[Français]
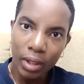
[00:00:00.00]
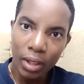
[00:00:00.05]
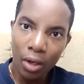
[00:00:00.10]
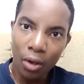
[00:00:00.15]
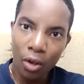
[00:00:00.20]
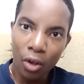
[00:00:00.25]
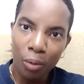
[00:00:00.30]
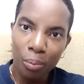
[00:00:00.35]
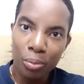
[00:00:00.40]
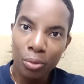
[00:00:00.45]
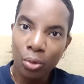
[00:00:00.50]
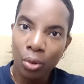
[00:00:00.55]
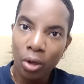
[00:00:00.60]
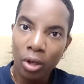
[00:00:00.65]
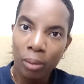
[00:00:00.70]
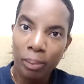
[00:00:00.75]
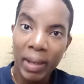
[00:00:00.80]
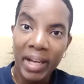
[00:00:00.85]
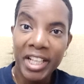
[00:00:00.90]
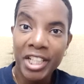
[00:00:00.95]
euh, pour
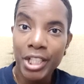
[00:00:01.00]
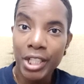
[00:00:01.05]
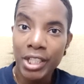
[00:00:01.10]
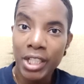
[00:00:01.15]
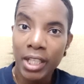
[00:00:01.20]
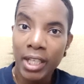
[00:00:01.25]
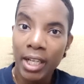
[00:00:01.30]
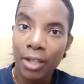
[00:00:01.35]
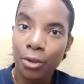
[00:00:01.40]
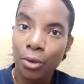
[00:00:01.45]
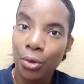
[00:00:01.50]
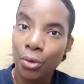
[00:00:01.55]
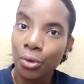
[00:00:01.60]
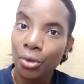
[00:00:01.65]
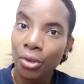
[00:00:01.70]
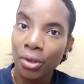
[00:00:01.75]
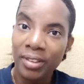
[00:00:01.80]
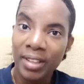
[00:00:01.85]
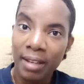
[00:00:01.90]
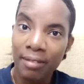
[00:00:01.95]
euh, bah, aller chercher quelques
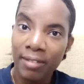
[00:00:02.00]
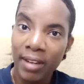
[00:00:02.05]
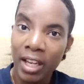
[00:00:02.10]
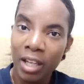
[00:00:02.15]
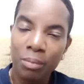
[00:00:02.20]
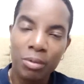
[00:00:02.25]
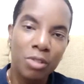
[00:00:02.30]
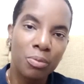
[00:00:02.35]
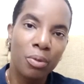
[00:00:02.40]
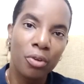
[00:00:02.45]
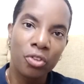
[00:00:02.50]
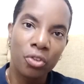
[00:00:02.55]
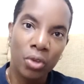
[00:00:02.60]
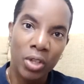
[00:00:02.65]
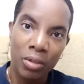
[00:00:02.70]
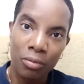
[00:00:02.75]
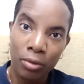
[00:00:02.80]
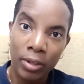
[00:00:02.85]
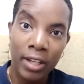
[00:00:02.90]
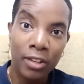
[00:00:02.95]
autres affaires. Et puis, je pense
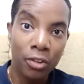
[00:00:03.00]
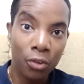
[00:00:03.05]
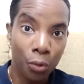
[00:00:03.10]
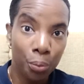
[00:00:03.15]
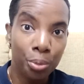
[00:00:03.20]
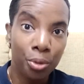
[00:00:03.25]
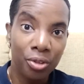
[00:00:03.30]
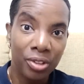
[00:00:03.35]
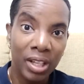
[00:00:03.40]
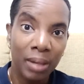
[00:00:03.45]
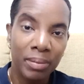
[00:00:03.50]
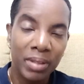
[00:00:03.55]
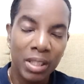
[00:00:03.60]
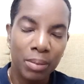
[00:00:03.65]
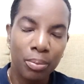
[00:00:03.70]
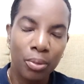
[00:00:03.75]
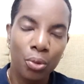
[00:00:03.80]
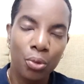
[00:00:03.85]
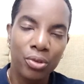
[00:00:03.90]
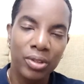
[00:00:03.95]
qu'il vous laisse reposer un
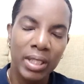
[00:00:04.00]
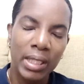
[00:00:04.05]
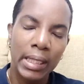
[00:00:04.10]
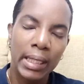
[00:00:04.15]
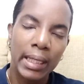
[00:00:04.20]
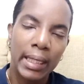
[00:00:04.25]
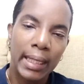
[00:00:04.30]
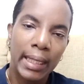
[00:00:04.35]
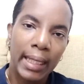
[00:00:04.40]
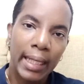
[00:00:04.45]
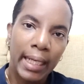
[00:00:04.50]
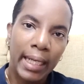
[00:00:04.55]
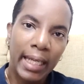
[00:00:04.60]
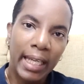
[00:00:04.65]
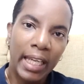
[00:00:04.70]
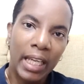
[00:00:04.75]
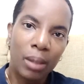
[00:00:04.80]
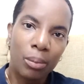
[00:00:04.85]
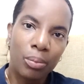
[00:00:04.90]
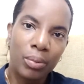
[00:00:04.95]
petit peu aussi.
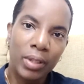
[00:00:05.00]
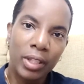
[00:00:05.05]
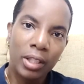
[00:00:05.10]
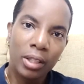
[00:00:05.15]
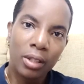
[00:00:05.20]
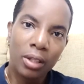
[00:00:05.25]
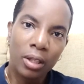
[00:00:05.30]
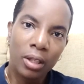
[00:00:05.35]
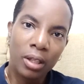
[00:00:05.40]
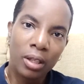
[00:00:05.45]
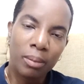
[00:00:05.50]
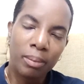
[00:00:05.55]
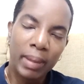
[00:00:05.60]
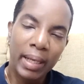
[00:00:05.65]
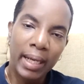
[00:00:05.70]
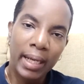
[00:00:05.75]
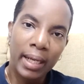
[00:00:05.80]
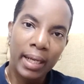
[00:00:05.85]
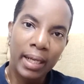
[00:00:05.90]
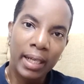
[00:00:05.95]
Et puis,
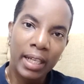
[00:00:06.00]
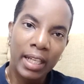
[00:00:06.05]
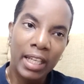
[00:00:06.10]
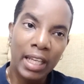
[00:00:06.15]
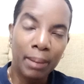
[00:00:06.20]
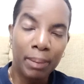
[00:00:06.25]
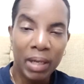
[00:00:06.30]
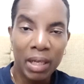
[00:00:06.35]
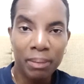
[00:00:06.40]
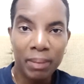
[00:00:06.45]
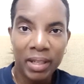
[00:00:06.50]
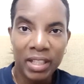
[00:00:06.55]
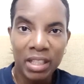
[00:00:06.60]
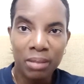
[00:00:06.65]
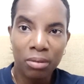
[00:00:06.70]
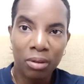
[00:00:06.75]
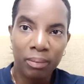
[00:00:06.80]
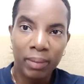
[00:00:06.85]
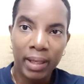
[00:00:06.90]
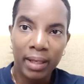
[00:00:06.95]
bah, et après, il m'a
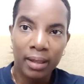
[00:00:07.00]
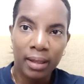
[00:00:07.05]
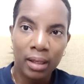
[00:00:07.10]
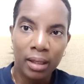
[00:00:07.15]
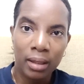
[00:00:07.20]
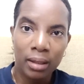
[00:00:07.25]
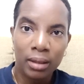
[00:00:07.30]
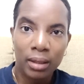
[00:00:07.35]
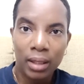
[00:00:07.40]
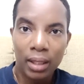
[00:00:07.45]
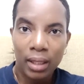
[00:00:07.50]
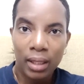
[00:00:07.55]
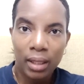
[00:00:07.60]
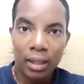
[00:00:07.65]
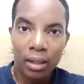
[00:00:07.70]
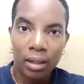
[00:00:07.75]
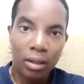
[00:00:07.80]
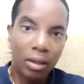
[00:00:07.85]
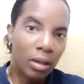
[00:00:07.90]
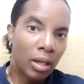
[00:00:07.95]
dit, bon, bah,
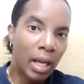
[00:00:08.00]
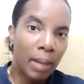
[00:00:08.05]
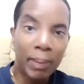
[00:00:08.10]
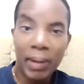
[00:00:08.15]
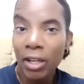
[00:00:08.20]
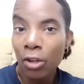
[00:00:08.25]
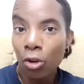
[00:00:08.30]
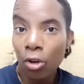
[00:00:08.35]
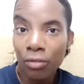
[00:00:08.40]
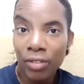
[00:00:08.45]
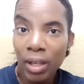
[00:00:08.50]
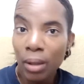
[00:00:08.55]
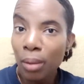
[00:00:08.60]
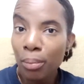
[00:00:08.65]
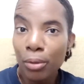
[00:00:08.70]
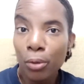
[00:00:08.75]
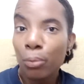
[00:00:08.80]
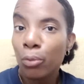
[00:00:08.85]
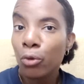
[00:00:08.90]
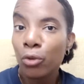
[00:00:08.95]
après, il revient
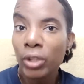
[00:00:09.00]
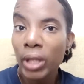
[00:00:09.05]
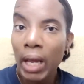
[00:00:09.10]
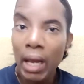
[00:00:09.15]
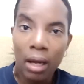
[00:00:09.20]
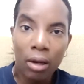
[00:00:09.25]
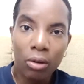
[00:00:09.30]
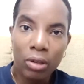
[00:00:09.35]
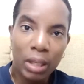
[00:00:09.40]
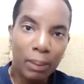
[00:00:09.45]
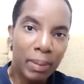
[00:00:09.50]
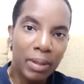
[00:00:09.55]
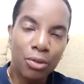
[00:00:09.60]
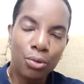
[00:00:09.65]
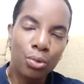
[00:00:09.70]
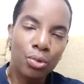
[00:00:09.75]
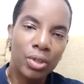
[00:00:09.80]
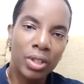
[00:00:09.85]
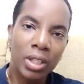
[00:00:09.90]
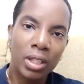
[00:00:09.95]
un peu plus tard, il n'y a pas
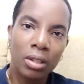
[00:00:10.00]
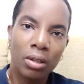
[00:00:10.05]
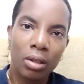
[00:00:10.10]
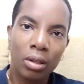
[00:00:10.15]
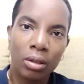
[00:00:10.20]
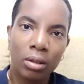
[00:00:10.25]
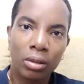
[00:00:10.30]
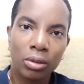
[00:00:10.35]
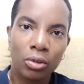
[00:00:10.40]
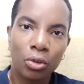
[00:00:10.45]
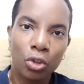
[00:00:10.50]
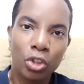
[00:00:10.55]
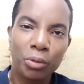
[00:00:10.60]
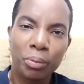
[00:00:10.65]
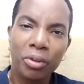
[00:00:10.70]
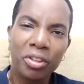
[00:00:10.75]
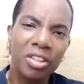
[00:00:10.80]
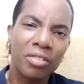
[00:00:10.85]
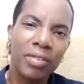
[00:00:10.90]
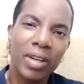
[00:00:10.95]
de souci. donc,
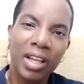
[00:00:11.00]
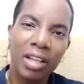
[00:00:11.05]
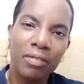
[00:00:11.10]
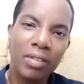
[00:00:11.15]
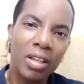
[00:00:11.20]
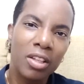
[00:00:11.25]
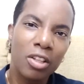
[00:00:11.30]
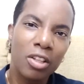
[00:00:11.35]
je pense qu'il va arriver